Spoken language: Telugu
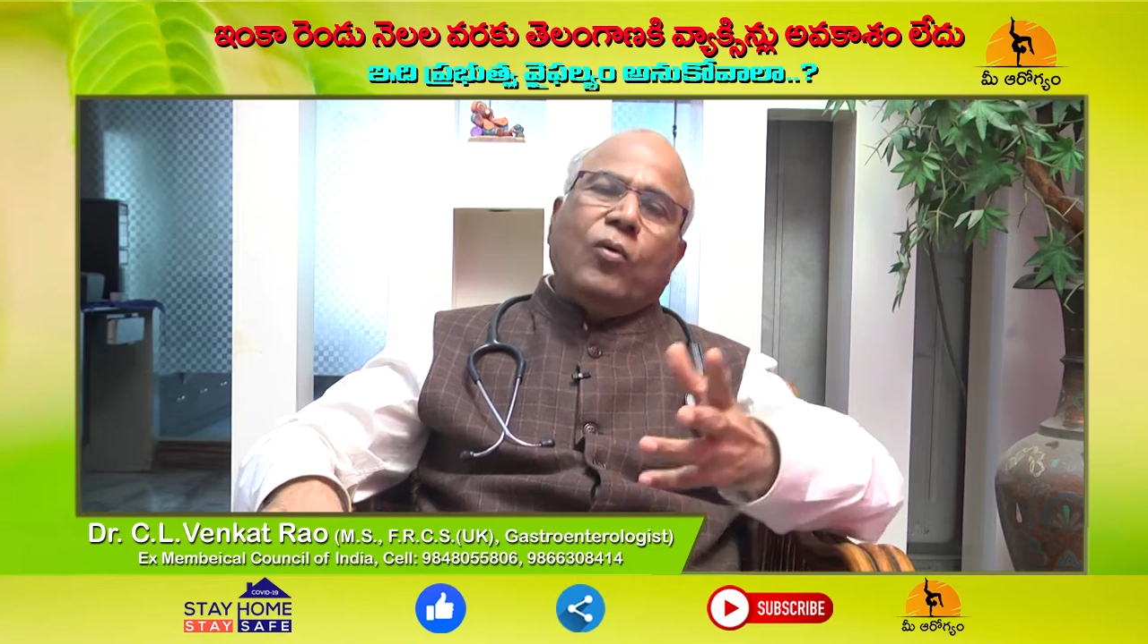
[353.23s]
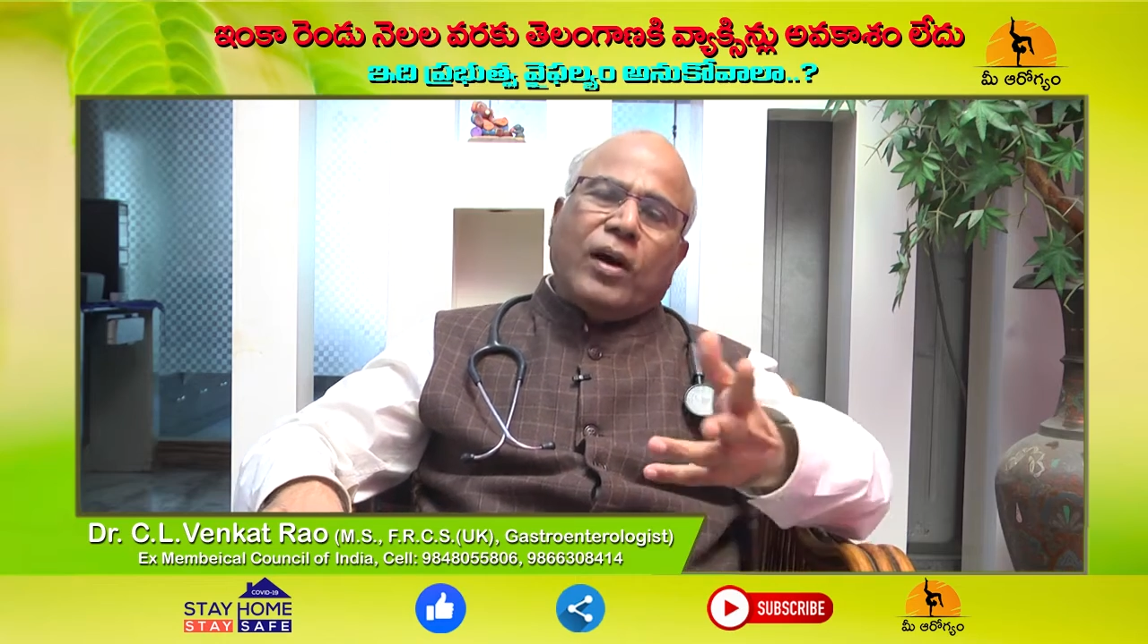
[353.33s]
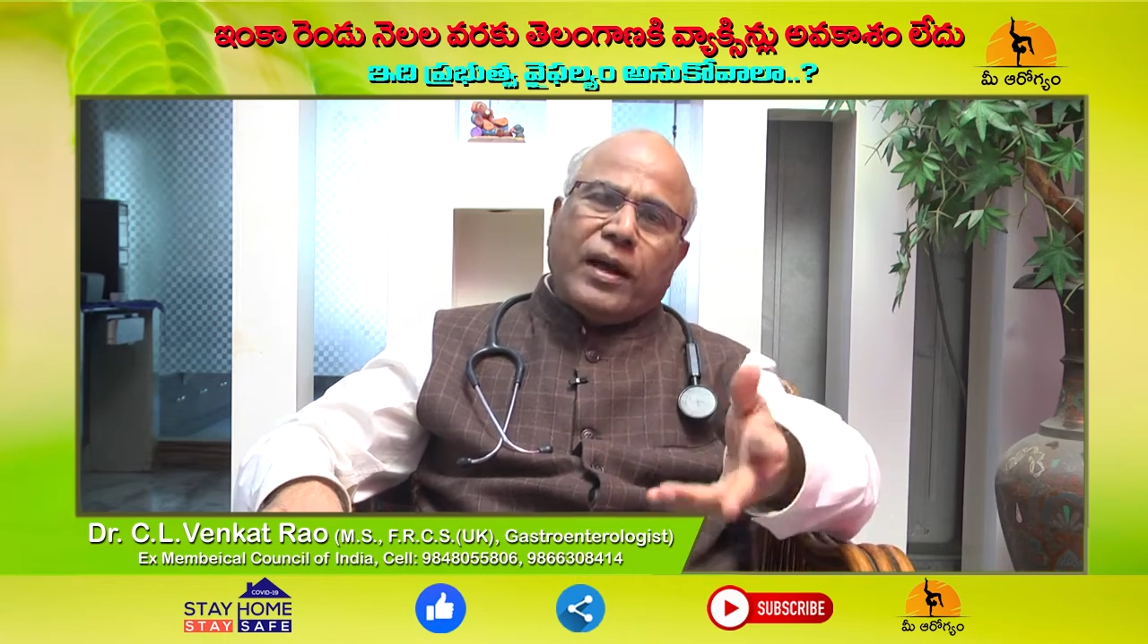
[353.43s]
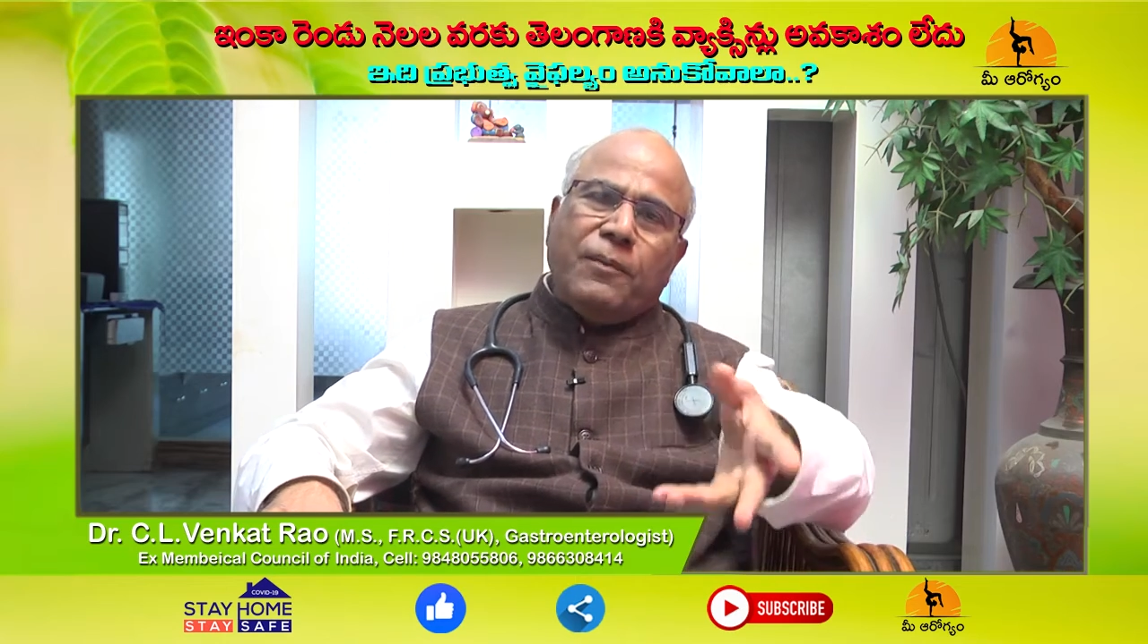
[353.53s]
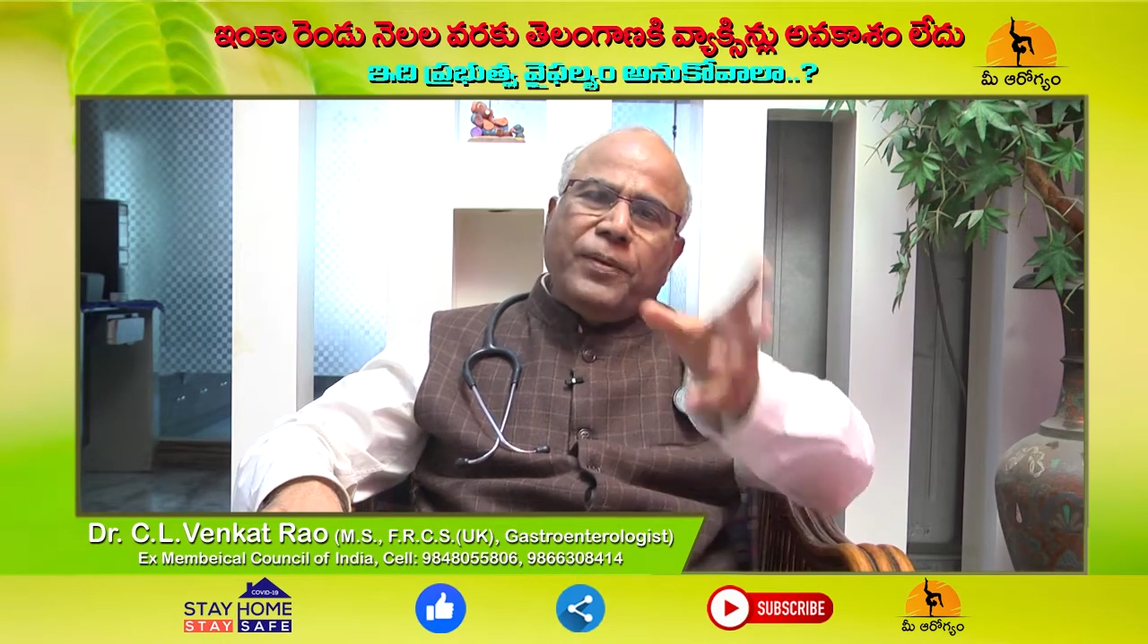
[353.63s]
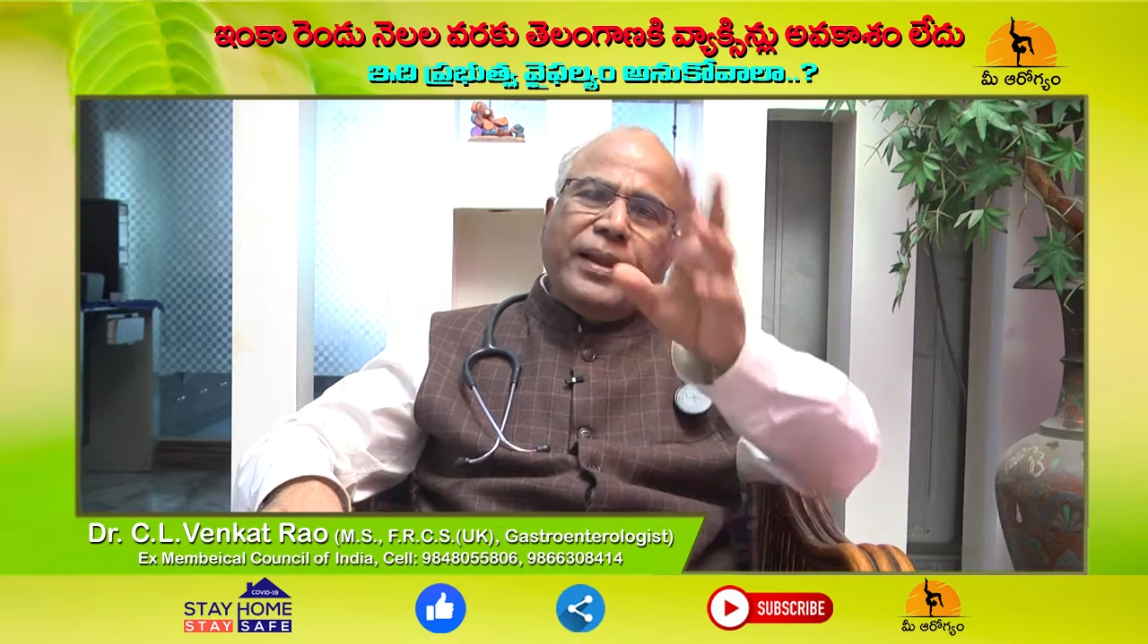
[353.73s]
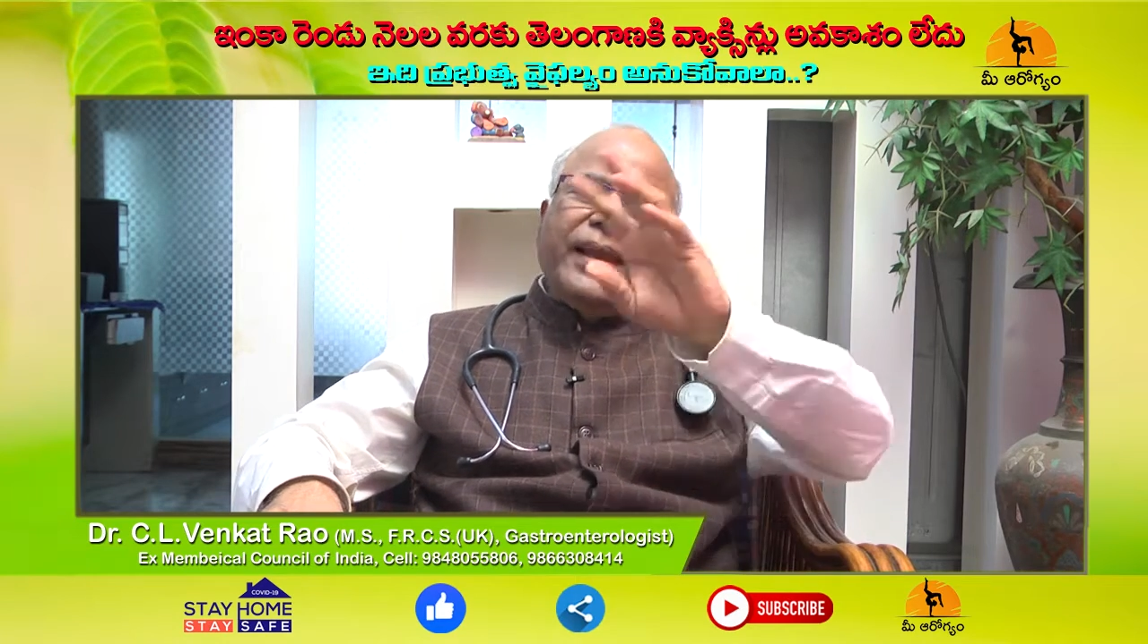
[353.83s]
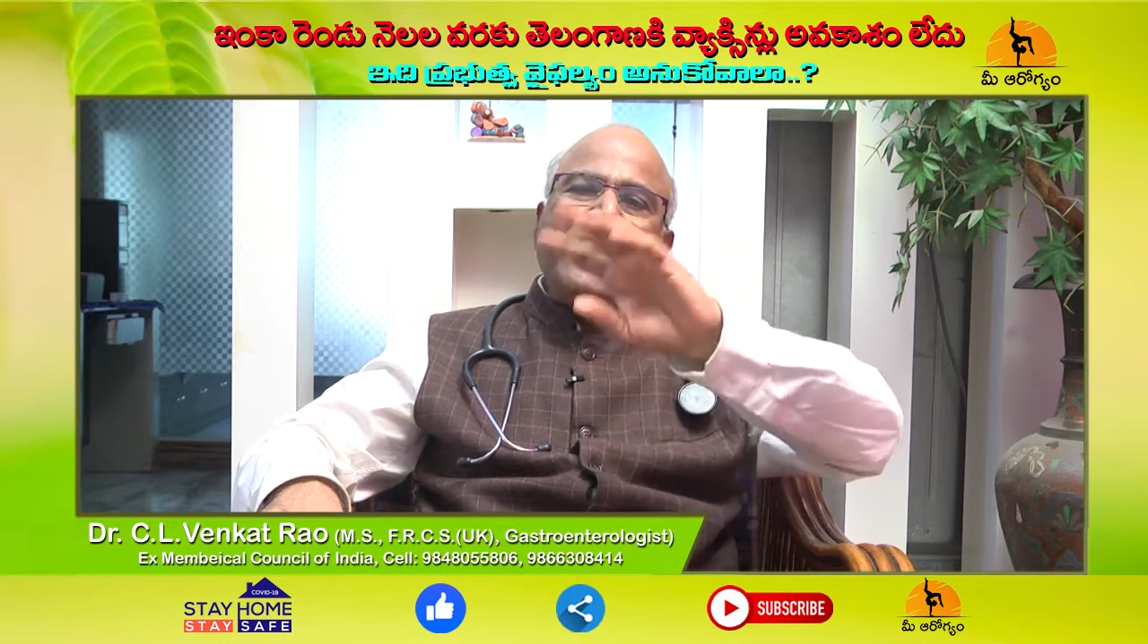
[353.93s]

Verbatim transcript: ఒక కంపెనీకి